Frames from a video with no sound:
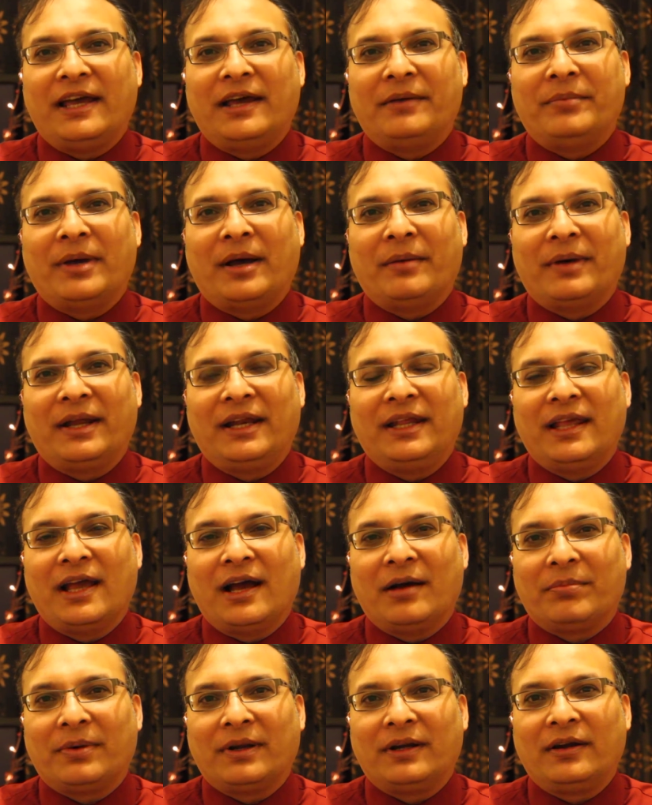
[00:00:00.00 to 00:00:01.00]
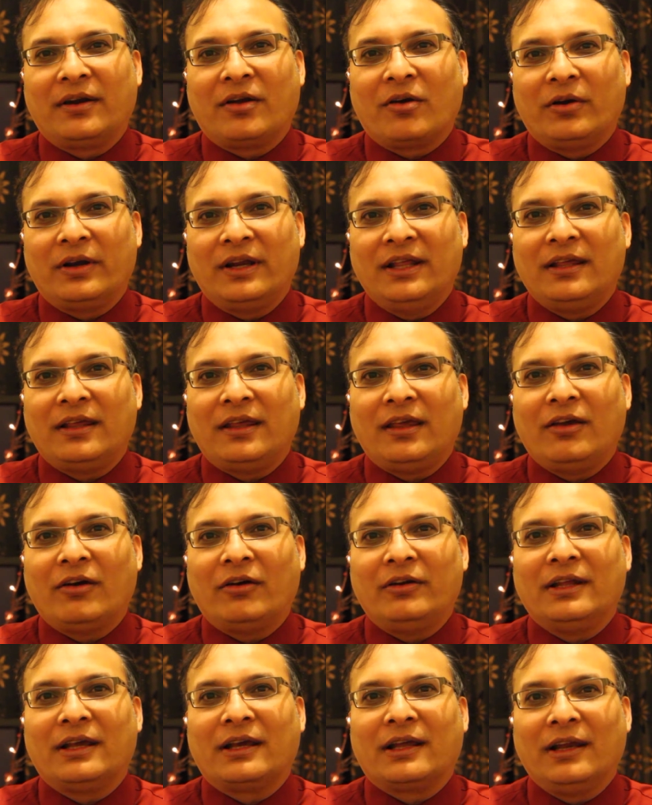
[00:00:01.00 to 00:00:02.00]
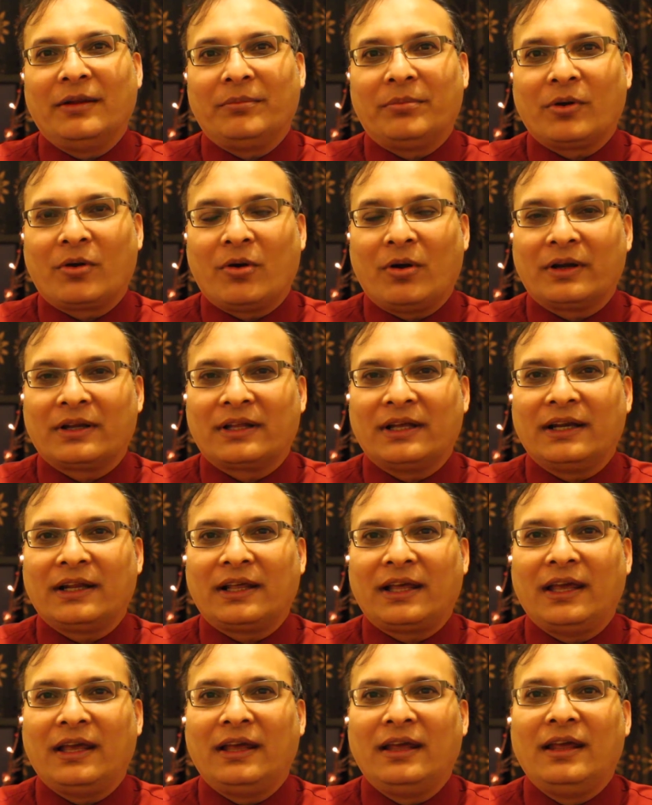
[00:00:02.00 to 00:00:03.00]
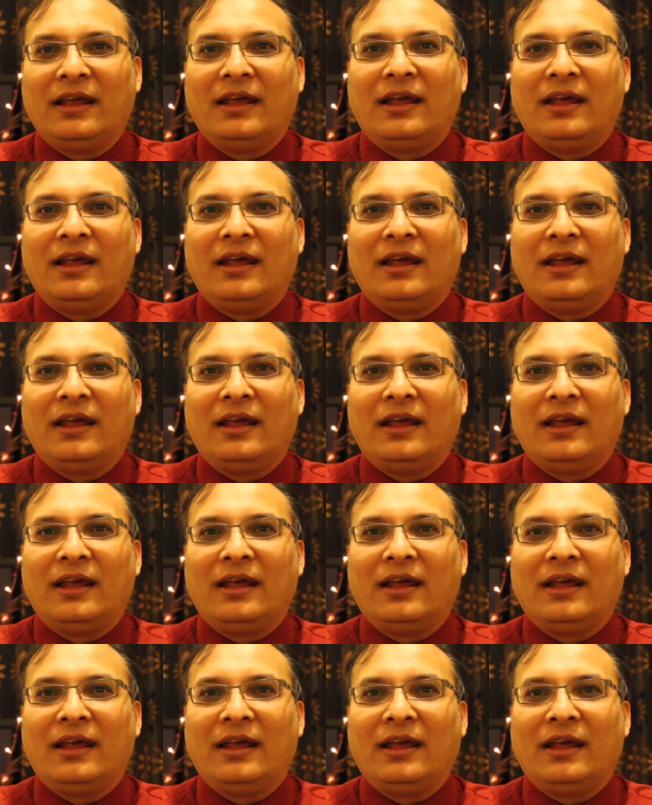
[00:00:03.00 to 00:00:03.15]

है हमारी यहाँ पर रिकॉर्डिंग की और ये क्लिप रिकॉर्ड करके